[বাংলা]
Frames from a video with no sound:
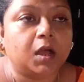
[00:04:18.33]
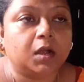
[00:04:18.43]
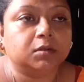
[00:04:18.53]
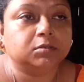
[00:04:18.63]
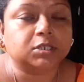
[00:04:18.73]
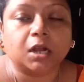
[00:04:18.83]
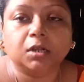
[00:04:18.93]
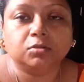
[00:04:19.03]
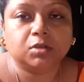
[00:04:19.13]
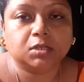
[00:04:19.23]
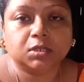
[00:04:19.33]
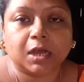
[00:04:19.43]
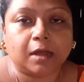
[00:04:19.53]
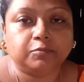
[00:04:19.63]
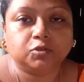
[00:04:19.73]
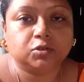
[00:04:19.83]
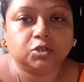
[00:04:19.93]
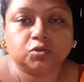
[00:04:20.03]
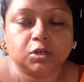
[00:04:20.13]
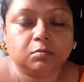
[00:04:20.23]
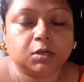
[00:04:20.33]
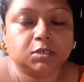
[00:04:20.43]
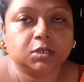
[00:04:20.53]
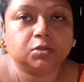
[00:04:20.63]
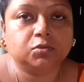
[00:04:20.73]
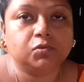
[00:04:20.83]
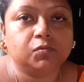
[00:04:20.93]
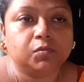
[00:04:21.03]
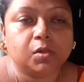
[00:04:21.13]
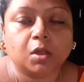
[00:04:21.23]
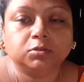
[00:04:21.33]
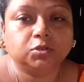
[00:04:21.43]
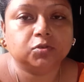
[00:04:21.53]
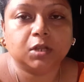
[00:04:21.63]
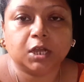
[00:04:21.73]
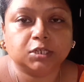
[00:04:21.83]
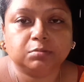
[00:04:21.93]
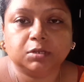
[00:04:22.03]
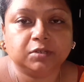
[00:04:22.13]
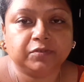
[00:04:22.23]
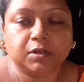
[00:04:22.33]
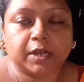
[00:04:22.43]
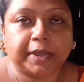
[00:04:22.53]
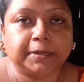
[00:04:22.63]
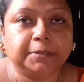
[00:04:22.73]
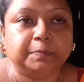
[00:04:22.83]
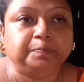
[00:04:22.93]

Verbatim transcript: আর সানের তো আজকে হাফ ছুটি শনিবার যেহেতু চলে আসবে টিফিন নেয়নি